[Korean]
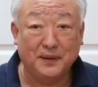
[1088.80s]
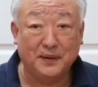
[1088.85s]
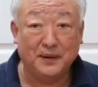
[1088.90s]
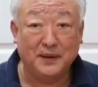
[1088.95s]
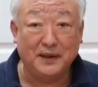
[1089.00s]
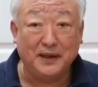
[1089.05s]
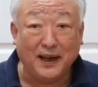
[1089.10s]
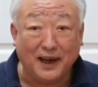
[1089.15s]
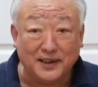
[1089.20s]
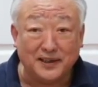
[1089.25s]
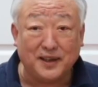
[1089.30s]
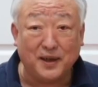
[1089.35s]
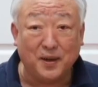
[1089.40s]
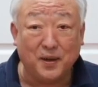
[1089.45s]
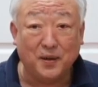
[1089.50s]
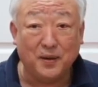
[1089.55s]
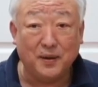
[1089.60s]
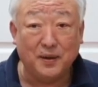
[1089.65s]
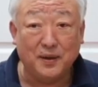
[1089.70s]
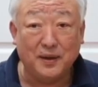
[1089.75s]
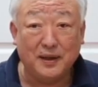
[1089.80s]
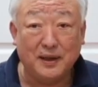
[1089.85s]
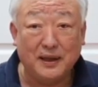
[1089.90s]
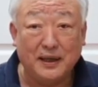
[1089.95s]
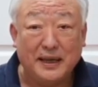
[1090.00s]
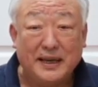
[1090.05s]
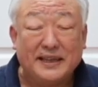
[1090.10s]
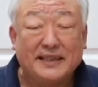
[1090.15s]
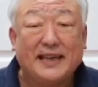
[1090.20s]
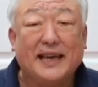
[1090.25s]
이해하세요?
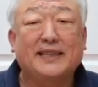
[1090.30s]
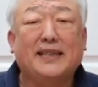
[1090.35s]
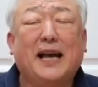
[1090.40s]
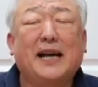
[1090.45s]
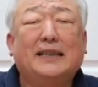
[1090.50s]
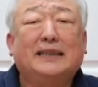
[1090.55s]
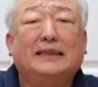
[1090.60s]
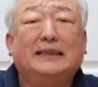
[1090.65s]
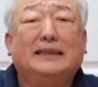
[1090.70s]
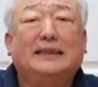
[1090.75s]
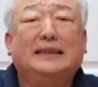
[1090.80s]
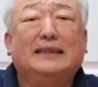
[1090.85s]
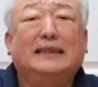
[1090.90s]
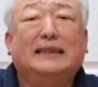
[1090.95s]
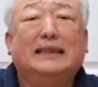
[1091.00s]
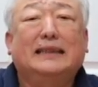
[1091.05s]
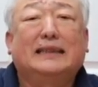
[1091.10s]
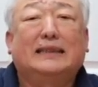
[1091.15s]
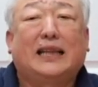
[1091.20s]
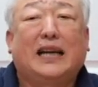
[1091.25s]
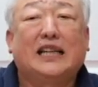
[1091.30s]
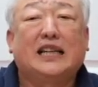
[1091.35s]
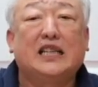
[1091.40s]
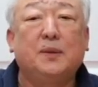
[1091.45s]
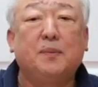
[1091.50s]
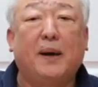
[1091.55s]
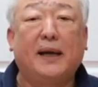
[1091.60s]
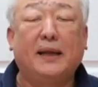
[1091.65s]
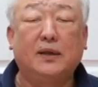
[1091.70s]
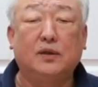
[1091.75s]
세상은
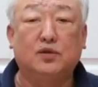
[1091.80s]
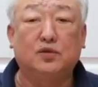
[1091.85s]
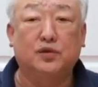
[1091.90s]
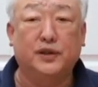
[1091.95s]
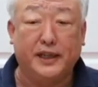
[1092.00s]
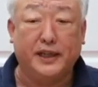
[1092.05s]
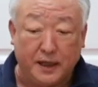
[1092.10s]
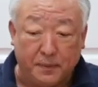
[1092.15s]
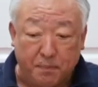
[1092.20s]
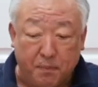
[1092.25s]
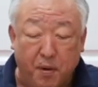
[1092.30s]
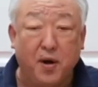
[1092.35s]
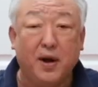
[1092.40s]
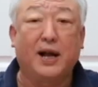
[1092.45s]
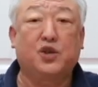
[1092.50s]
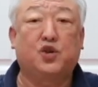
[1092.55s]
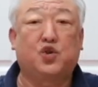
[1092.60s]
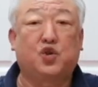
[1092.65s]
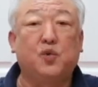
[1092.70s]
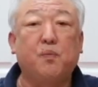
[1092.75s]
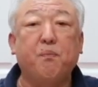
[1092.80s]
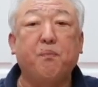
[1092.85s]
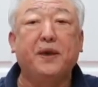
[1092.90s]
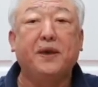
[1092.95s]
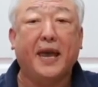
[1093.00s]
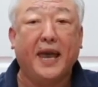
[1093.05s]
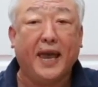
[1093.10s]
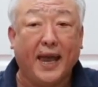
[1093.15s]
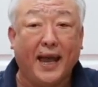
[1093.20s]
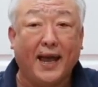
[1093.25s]
느긋하지만 우리는 뭔가
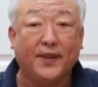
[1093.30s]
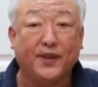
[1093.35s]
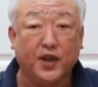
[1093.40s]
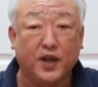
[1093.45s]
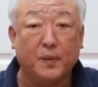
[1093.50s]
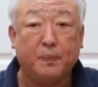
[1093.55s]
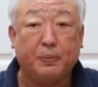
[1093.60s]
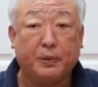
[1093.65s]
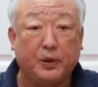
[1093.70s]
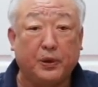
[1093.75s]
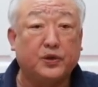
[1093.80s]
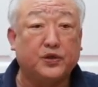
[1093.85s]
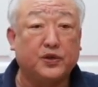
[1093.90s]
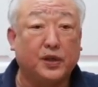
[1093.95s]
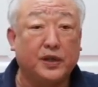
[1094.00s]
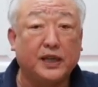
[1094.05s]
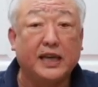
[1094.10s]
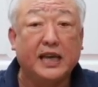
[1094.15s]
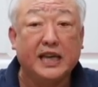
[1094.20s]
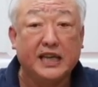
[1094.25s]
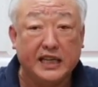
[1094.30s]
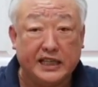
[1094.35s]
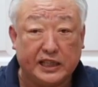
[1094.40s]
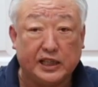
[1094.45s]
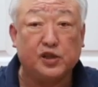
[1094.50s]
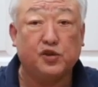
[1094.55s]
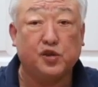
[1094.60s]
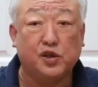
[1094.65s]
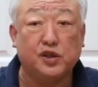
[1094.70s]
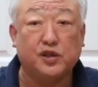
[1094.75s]
준비해야 될 필요성이 있을
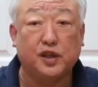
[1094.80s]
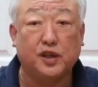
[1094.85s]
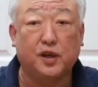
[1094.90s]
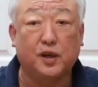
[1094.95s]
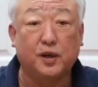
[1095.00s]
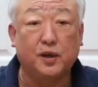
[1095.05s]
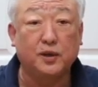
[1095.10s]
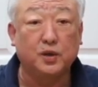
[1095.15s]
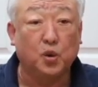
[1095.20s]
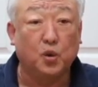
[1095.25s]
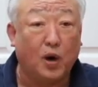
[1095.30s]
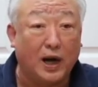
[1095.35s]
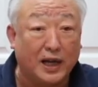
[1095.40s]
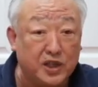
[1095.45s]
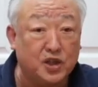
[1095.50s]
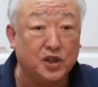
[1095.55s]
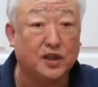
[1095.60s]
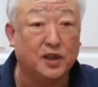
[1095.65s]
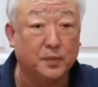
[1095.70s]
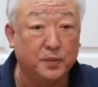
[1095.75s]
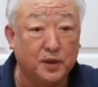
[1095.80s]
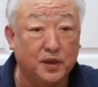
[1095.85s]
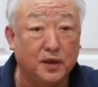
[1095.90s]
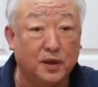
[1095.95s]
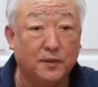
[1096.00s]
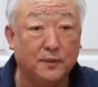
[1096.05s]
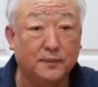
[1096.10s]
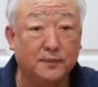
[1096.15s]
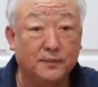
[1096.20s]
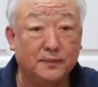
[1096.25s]
수 있어요. 노아처럼요.
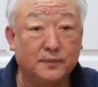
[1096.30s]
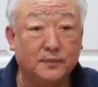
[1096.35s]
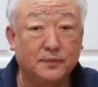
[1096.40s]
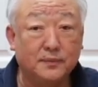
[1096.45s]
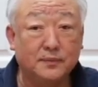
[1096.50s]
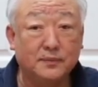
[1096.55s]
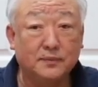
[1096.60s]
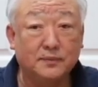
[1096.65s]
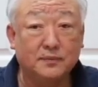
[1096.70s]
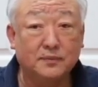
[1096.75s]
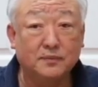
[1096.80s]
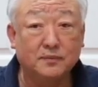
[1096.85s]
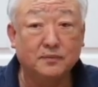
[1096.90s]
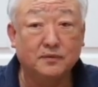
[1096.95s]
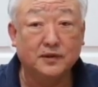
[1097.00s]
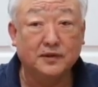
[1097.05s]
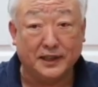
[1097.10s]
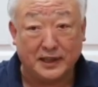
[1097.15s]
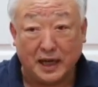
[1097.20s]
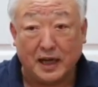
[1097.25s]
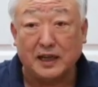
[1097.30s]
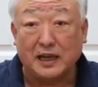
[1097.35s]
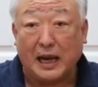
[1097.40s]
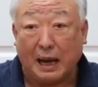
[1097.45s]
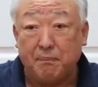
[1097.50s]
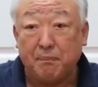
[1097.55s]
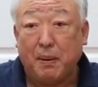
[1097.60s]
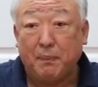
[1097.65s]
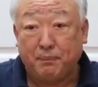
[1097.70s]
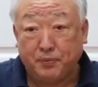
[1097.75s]
세상은
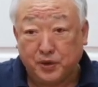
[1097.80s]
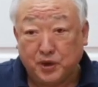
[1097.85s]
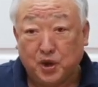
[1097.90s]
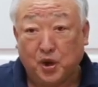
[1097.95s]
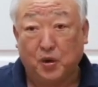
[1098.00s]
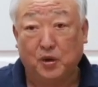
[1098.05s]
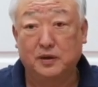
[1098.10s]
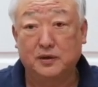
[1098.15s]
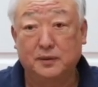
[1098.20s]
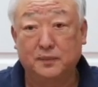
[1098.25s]
안 바쁘죠.